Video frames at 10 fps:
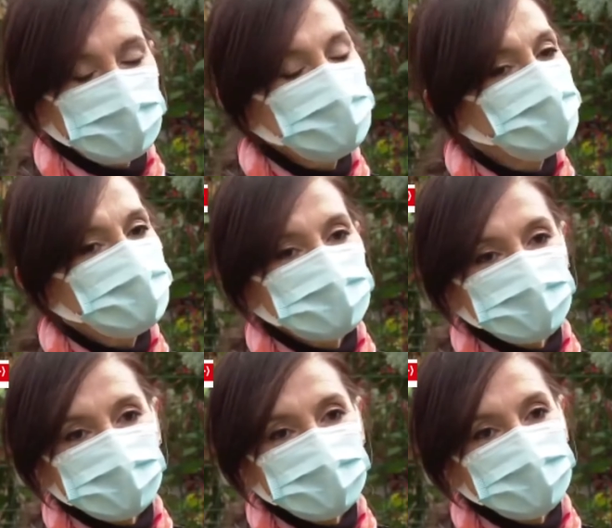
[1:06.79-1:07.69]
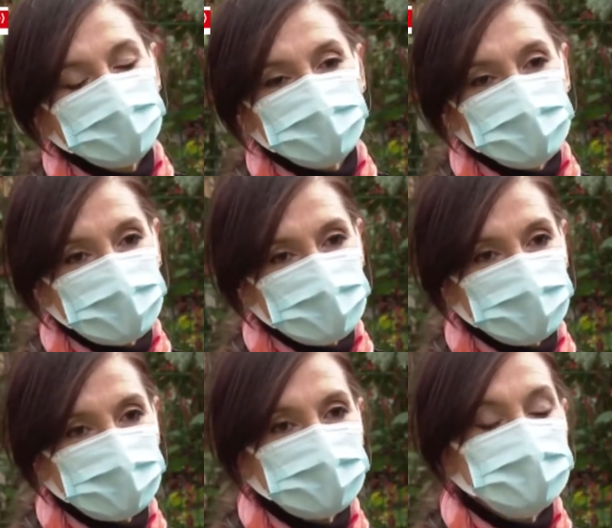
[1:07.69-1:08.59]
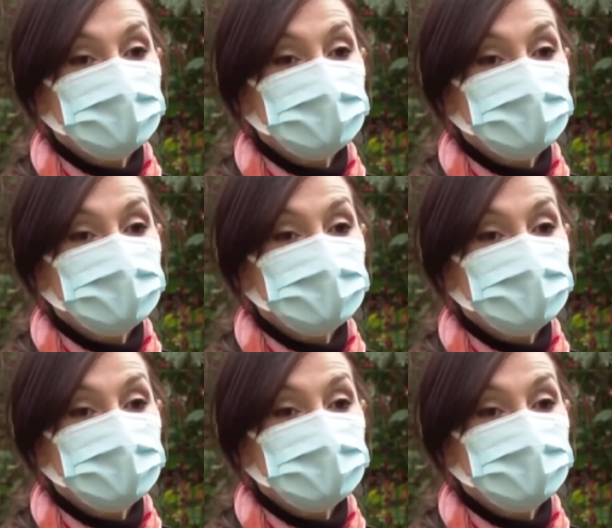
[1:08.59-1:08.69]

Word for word: Hep olumlu, hep güzel şeyler.